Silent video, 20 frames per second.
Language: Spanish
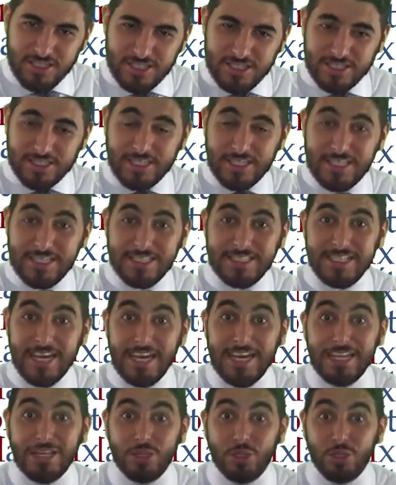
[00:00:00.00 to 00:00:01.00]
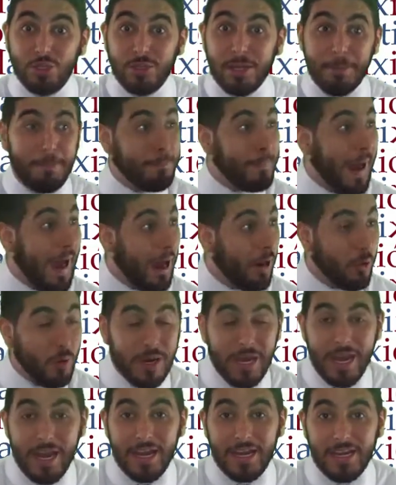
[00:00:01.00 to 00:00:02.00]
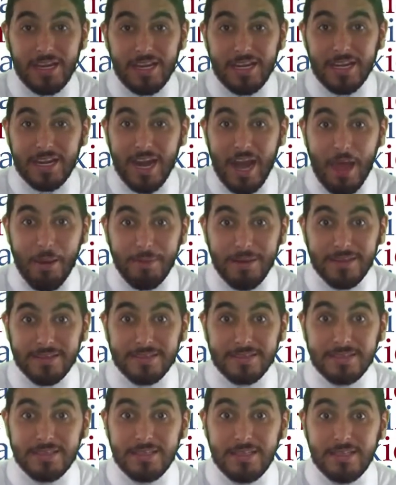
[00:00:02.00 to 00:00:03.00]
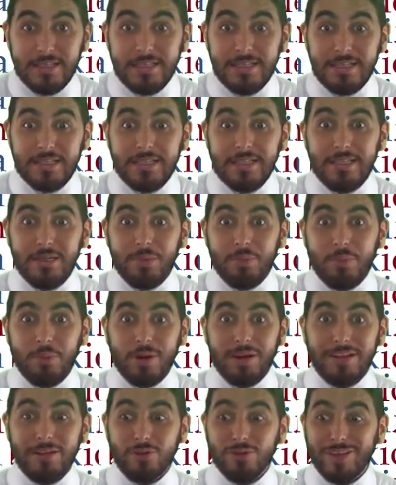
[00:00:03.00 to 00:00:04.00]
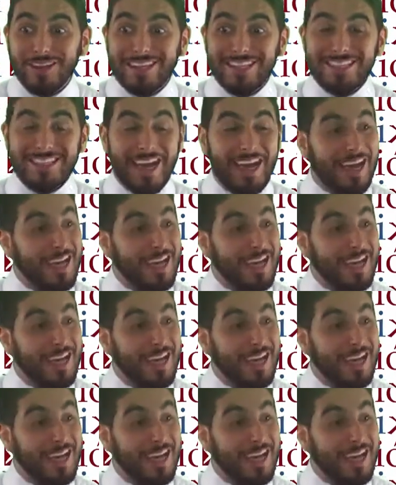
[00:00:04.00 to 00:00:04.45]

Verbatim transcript: Y se le sale todo el power a Lenny Kravitz. Pues resulta que se